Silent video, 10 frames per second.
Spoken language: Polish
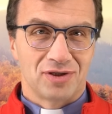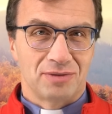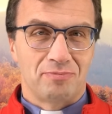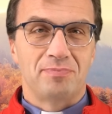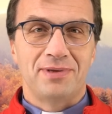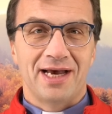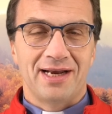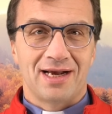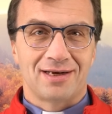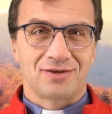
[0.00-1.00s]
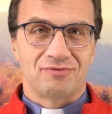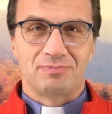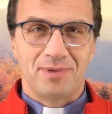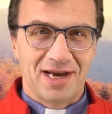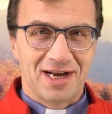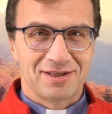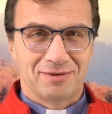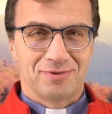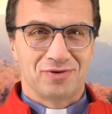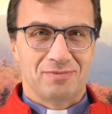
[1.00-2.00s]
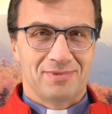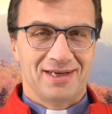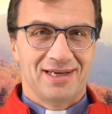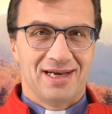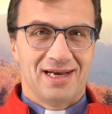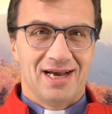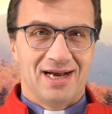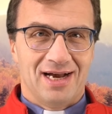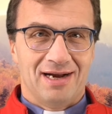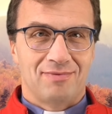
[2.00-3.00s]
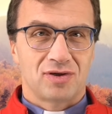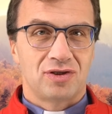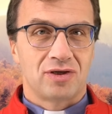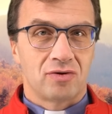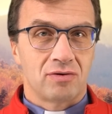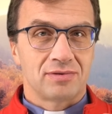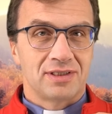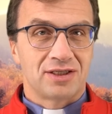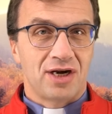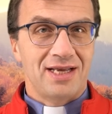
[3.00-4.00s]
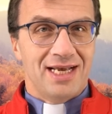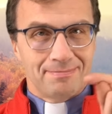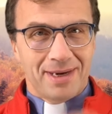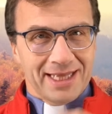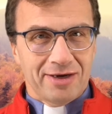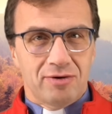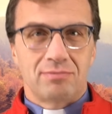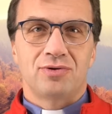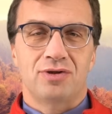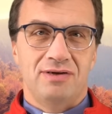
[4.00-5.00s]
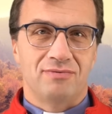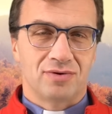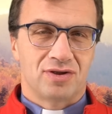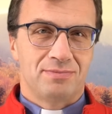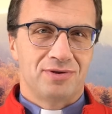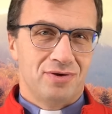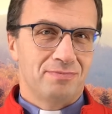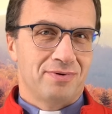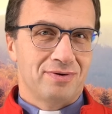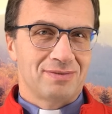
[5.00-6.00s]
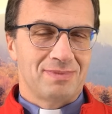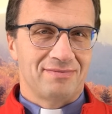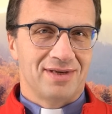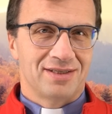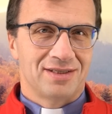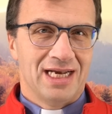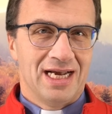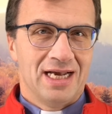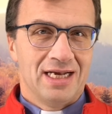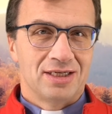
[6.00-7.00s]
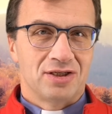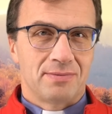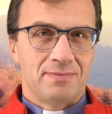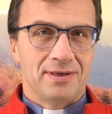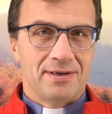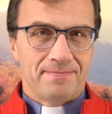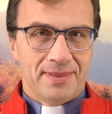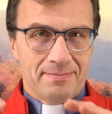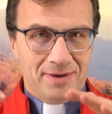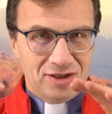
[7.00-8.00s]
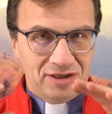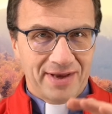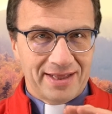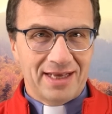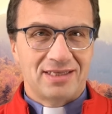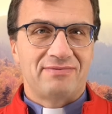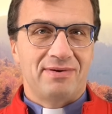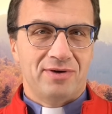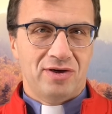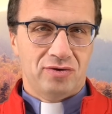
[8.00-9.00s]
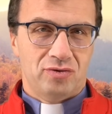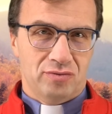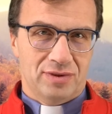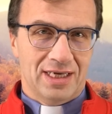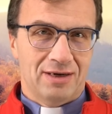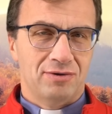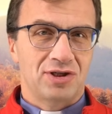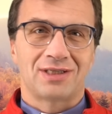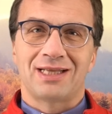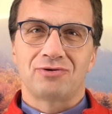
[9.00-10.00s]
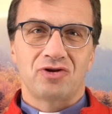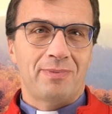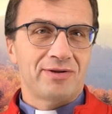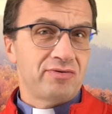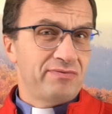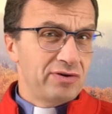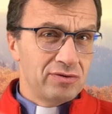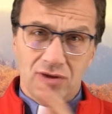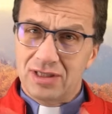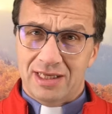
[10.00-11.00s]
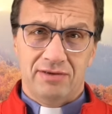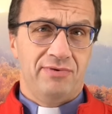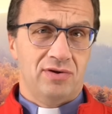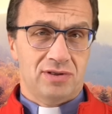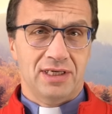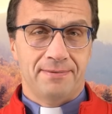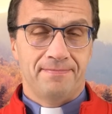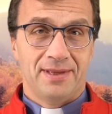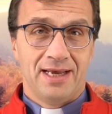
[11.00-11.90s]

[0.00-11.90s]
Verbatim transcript: Że popiera, że wspiera tę osobę. A właśnie to, jeżeli ma taką możliwość, żeby z nią porozmawiać, żeby być świadectwem Chrystusa, chociaż ta osoba to wykorzysta odwrotnie.